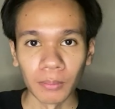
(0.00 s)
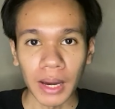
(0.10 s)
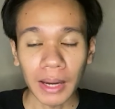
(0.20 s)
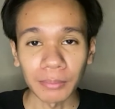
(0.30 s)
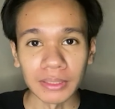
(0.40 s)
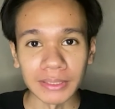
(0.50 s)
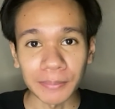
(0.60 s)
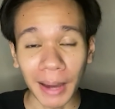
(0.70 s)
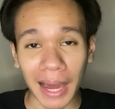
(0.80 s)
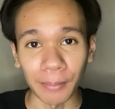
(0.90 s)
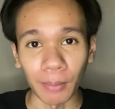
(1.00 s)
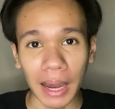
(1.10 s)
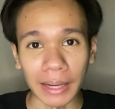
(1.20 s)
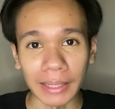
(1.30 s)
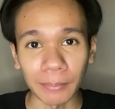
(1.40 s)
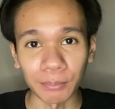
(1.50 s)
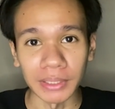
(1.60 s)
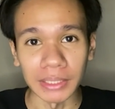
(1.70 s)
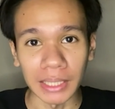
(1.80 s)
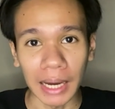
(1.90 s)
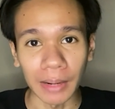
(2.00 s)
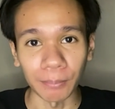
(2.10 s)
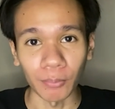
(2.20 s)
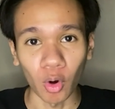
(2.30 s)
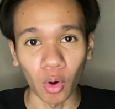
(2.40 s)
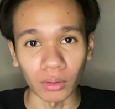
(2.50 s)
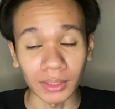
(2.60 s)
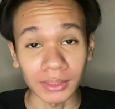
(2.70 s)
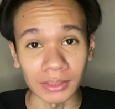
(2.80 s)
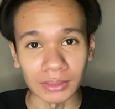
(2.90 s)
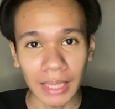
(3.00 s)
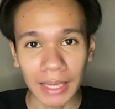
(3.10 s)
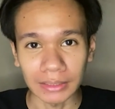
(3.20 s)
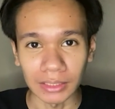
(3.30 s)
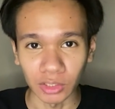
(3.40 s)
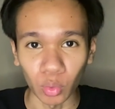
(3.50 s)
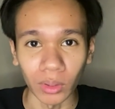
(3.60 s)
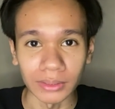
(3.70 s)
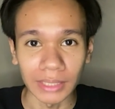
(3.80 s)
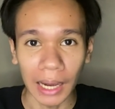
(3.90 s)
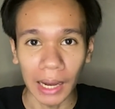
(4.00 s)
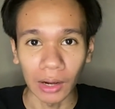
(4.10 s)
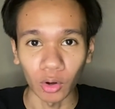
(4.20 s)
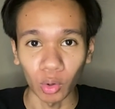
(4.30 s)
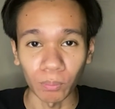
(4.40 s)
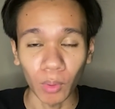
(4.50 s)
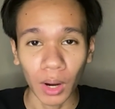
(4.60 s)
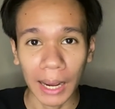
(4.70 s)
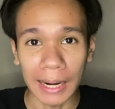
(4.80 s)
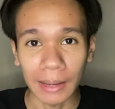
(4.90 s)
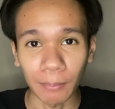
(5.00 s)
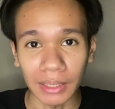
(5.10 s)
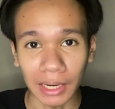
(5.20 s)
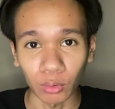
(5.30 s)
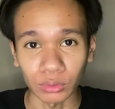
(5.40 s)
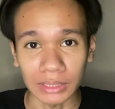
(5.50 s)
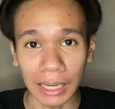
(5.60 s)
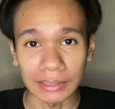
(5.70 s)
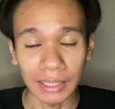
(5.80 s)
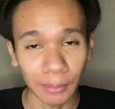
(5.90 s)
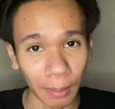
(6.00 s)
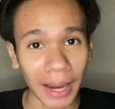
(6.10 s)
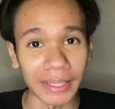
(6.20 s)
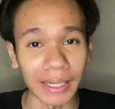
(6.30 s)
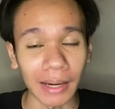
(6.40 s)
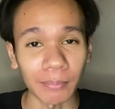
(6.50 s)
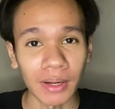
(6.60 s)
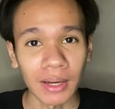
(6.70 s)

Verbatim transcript: เมื่อค่ำคืนที่ผ่านมานะครับมีการออกหนังสือแจ้งเตือนด่วนจากกรมป้องกันและบรรเทาสาธารณภัยนะครับ